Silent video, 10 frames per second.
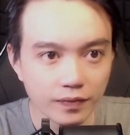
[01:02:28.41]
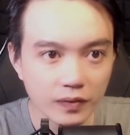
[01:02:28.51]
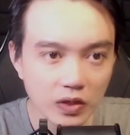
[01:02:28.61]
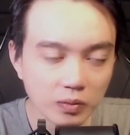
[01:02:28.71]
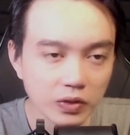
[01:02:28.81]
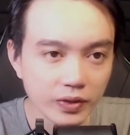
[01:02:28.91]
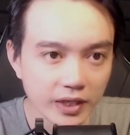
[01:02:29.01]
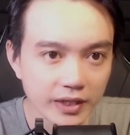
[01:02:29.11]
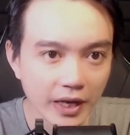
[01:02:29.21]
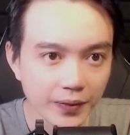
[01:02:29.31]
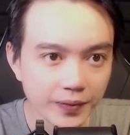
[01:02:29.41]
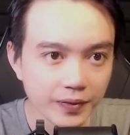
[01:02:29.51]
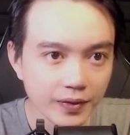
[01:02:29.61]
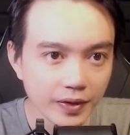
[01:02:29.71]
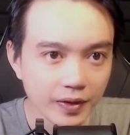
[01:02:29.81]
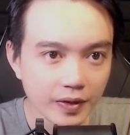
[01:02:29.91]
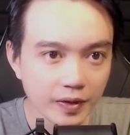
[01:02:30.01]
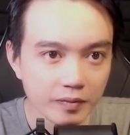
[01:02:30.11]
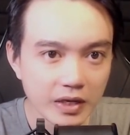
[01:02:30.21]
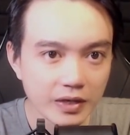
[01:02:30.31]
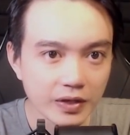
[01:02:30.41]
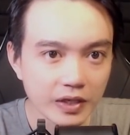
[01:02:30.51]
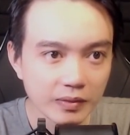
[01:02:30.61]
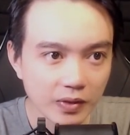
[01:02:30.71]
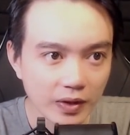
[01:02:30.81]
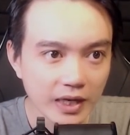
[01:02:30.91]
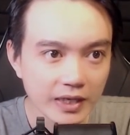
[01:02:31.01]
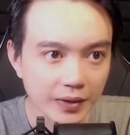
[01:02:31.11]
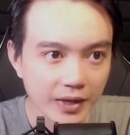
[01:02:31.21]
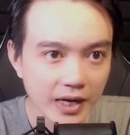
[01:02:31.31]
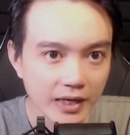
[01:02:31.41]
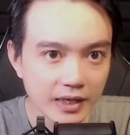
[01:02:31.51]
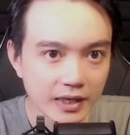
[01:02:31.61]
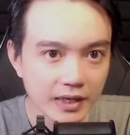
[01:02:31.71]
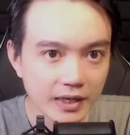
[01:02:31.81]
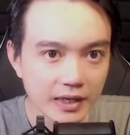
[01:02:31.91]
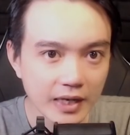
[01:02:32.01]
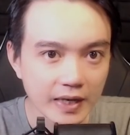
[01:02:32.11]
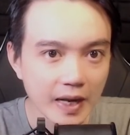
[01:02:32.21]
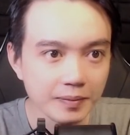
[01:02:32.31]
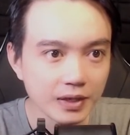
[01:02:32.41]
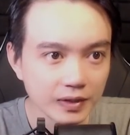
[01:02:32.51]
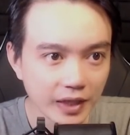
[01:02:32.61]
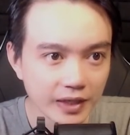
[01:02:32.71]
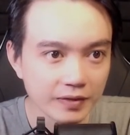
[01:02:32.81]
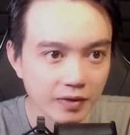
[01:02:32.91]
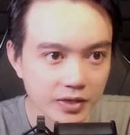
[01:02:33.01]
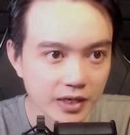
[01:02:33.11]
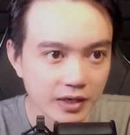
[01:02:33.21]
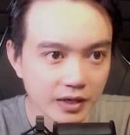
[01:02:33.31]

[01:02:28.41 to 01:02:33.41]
Chúng tôi nhìn nhau, biết được không còn cách nào khác. Cả đám cứ thế đi vào rừng.